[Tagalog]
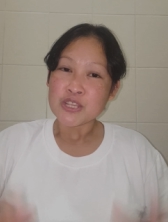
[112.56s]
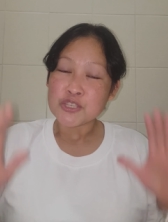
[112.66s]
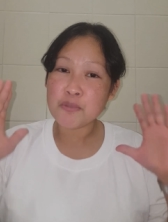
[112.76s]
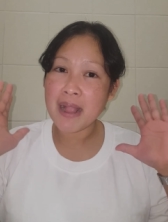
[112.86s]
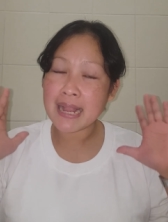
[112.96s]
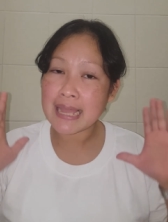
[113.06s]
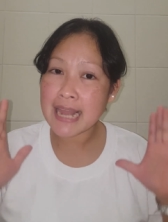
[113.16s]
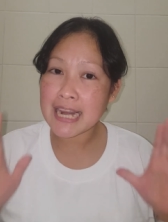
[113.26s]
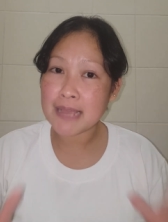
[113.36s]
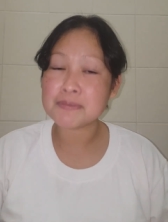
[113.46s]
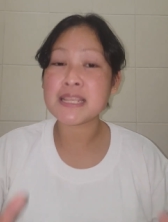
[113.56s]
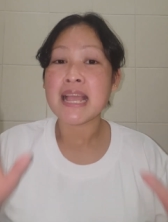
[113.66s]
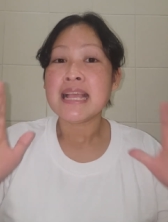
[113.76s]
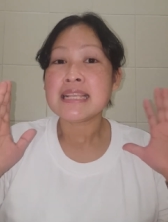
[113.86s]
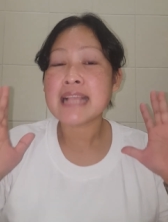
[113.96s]
So mga kalalabs,
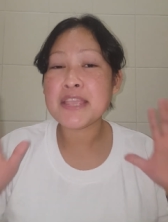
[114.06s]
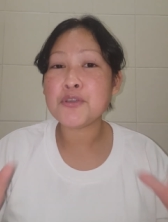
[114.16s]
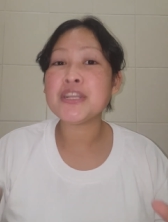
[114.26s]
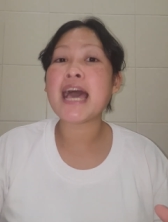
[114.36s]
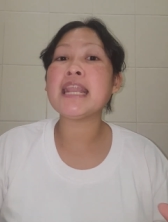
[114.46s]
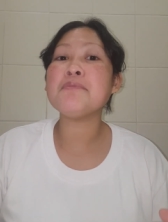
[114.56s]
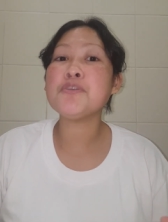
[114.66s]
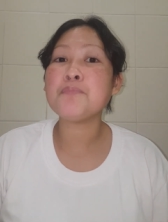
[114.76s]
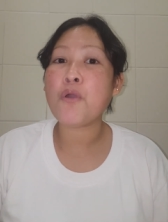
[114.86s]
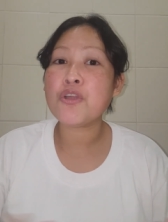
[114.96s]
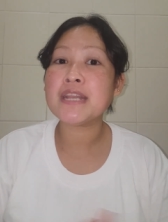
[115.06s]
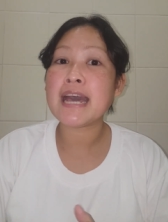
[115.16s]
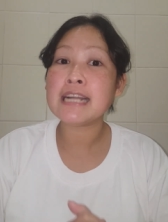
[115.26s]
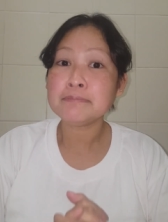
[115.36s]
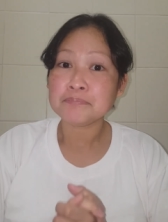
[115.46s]
ngayon alam nyo po
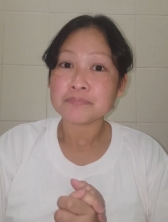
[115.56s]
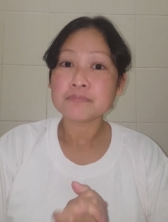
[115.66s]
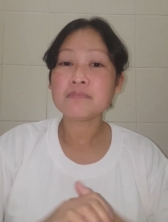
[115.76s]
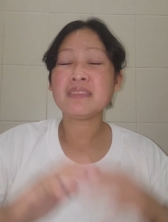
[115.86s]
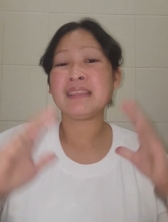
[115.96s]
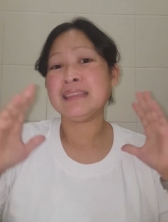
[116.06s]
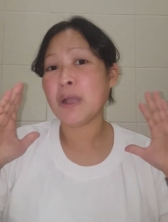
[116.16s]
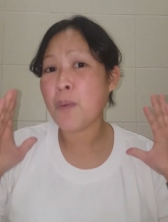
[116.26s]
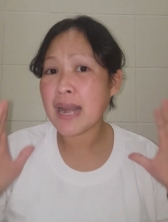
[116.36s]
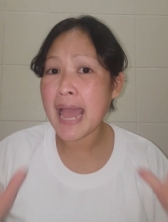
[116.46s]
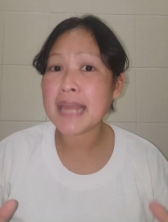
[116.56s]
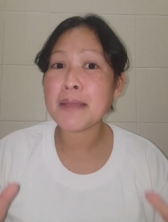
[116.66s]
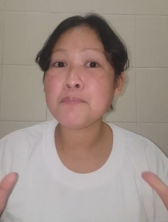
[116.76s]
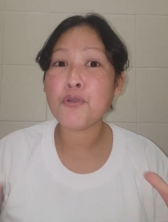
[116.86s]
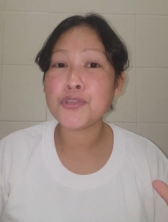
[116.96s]
na nawala
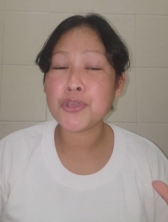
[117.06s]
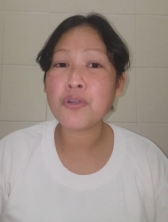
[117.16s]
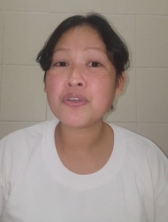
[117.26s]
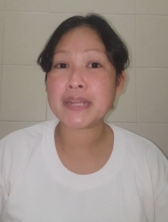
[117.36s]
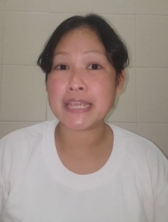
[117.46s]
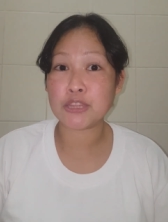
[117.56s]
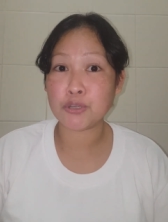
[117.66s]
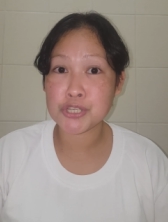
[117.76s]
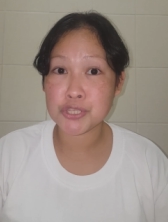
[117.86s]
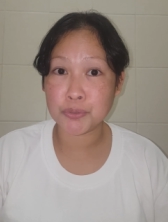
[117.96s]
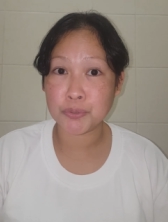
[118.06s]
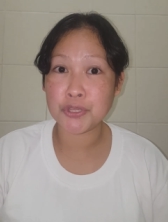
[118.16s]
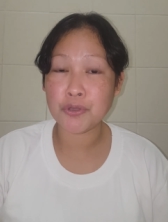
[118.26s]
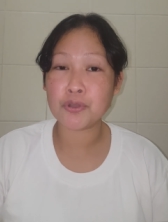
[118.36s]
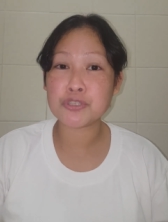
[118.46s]
na po yung Creator
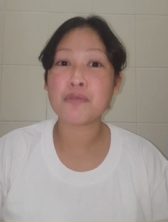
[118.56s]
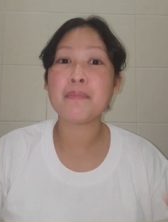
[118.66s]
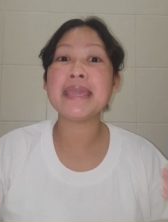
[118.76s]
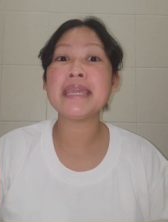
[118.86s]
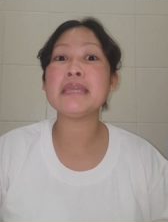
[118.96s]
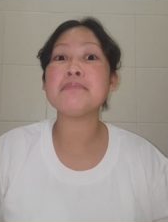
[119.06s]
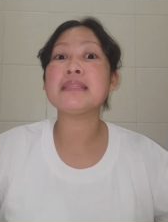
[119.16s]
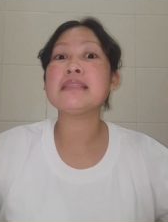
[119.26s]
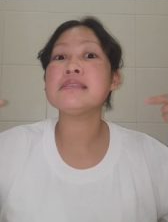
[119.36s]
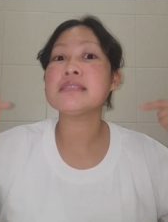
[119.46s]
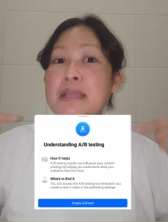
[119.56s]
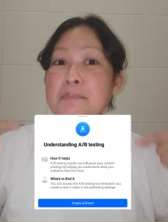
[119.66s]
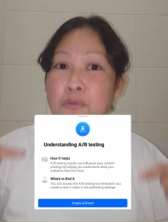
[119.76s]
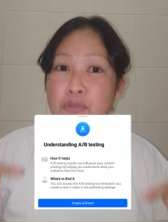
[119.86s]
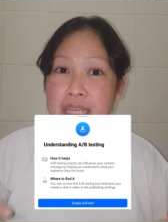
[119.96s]
Studio. So may A-B
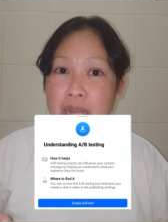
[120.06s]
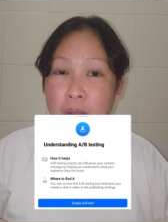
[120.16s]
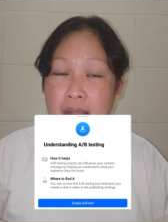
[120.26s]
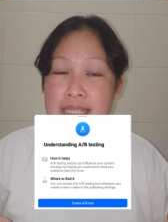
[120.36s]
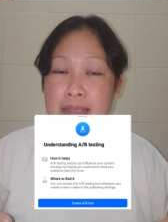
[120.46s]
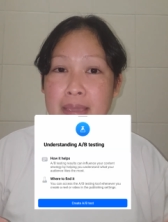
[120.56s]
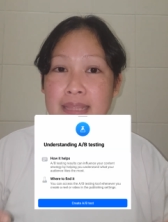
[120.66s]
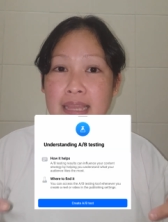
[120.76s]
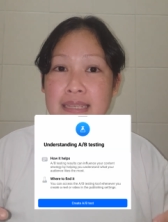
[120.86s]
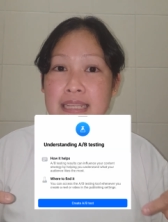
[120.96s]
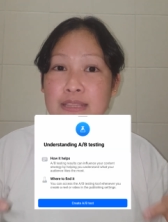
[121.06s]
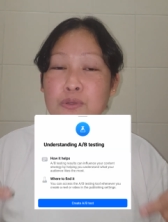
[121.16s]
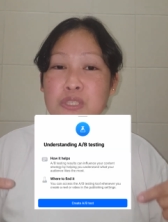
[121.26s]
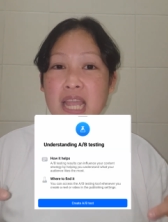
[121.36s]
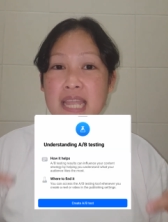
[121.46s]
testing pong ginawa si Meta
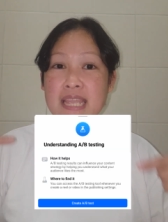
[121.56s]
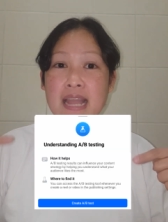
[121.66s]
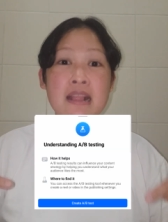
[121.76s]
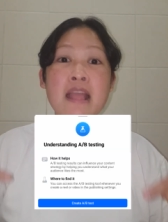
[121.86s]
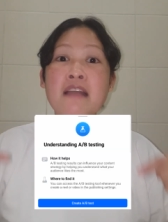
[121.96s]
dito sa kanyang